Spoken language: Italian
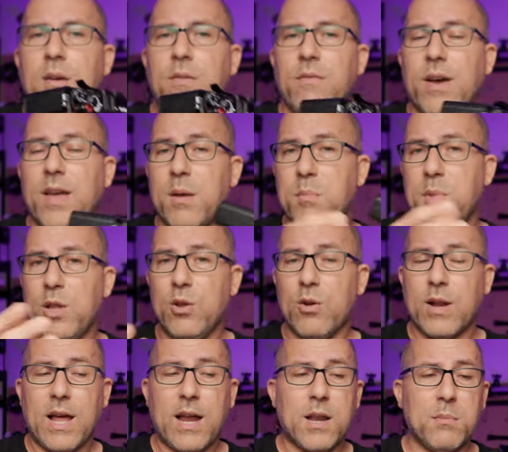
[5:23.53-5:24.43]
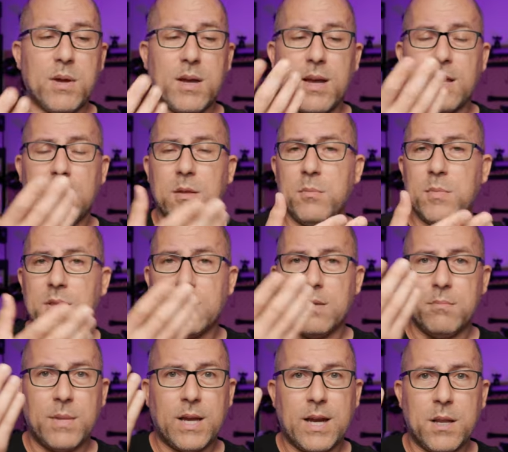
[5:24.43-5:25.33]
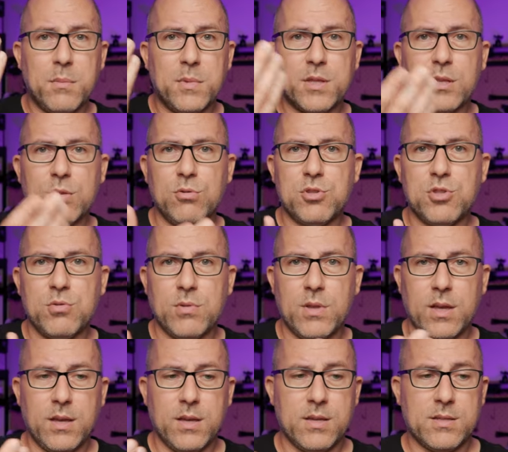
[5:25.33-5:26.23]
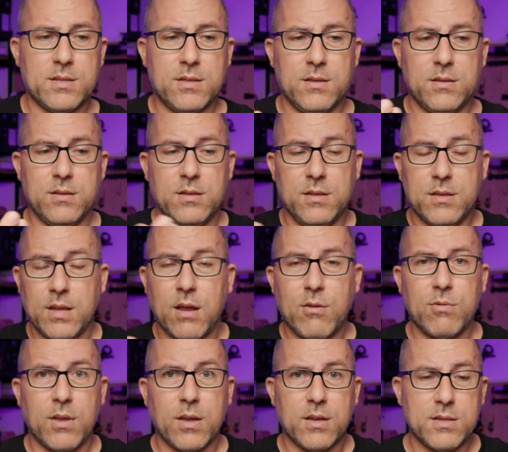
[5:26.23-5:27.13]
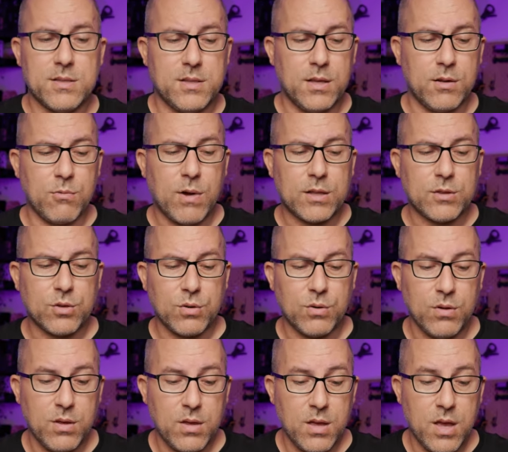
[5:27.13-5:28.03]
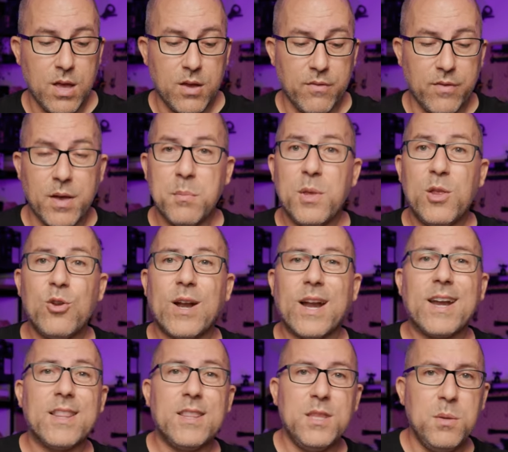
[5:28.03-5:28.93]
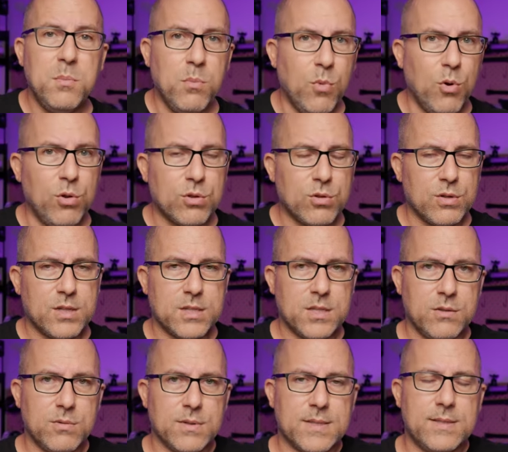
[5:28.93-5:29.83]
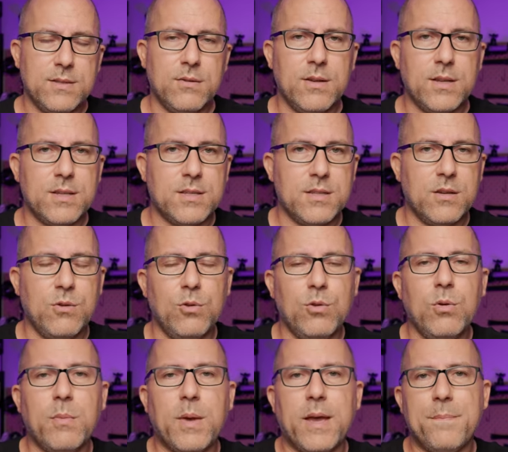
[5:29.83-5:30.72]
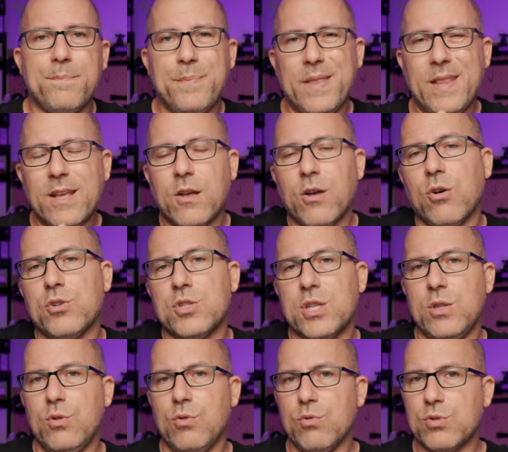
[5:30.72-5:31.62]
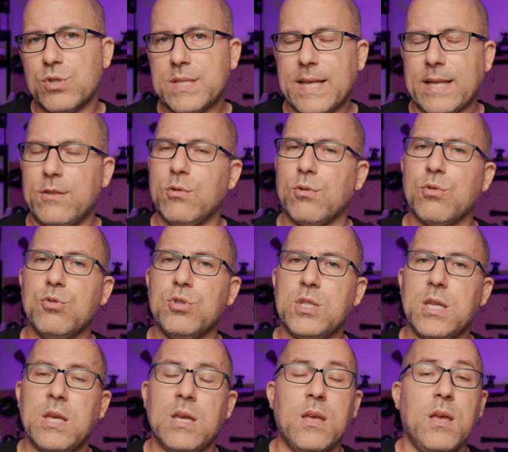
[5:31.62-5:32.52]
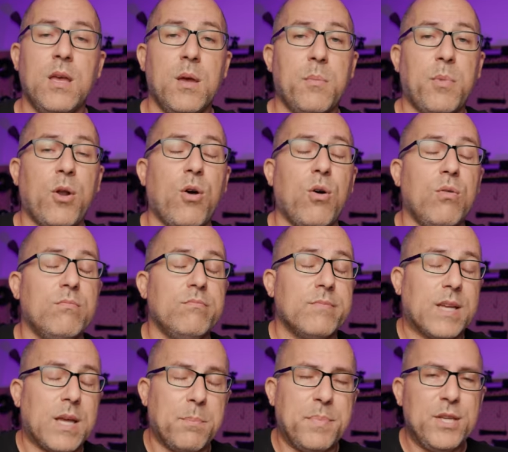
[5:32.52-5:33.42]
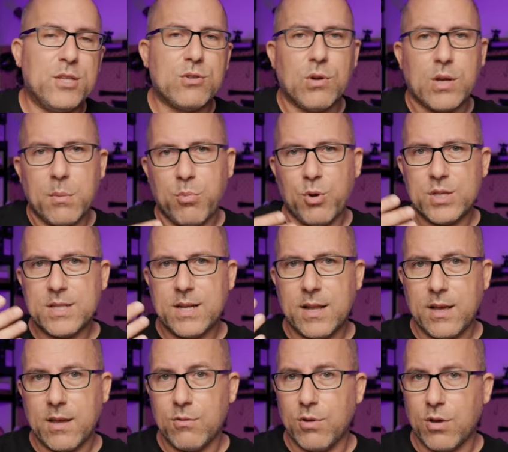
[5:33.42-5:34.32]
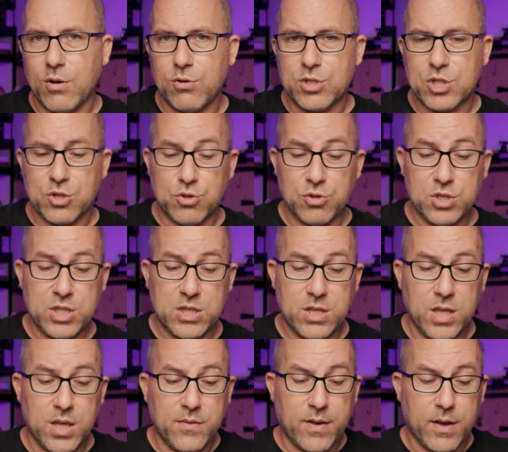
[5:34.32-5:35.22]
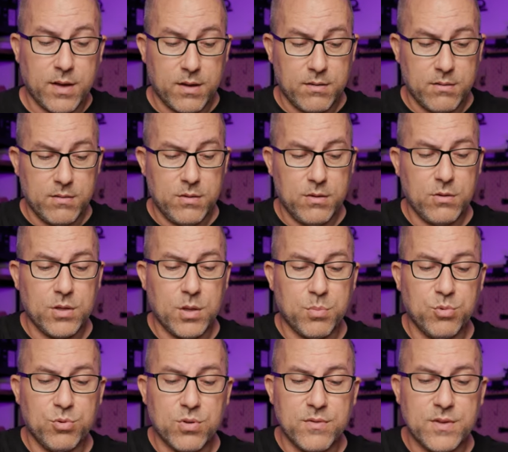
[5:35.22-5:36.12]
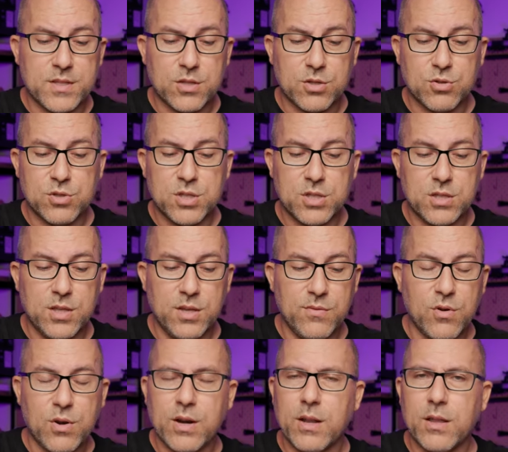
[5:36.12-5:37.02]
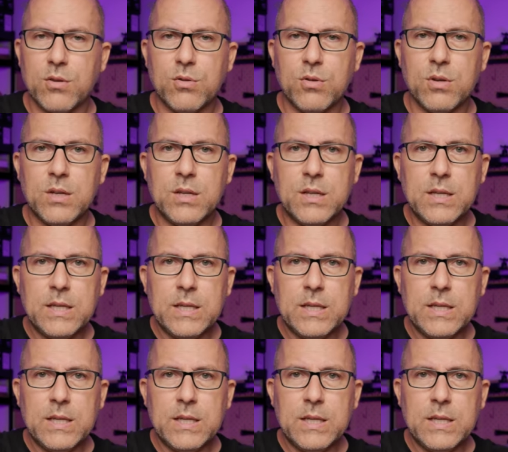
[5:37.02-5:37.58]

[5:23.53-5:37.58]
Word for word: vai a migliorare magari, magari mettendoci una XT3 una XT4 vai a migliorare di molto la situazione, secondo me le cose non stanno così, però capisco che può essere anche una cosa soggettiva. Io dal punto di vista soggettivo credo